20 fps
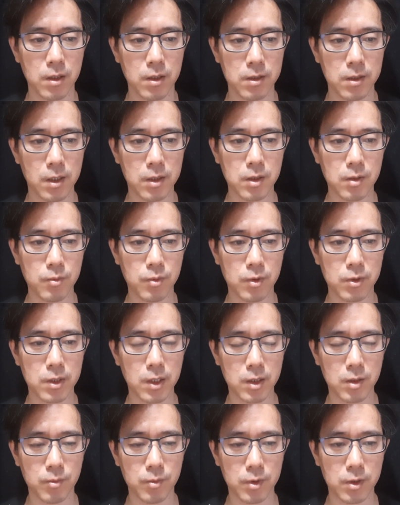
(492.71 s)
새 정부는 새
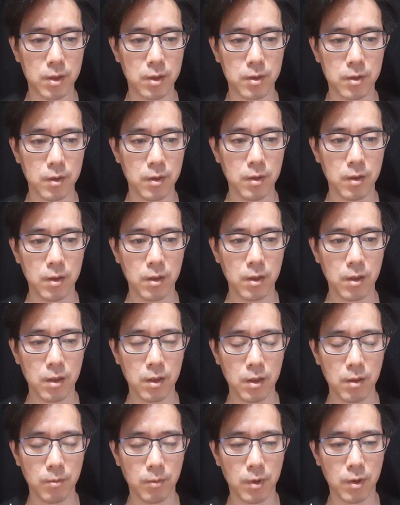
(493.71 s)
정부들어서
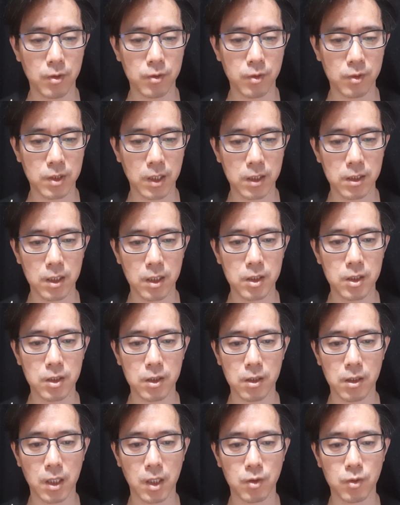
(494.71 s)
뭐 또 자신의
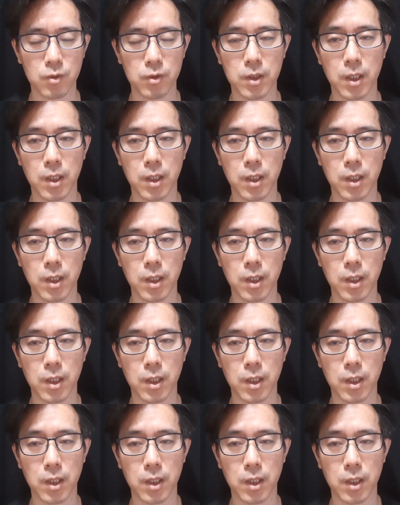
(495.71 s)
취적을 계속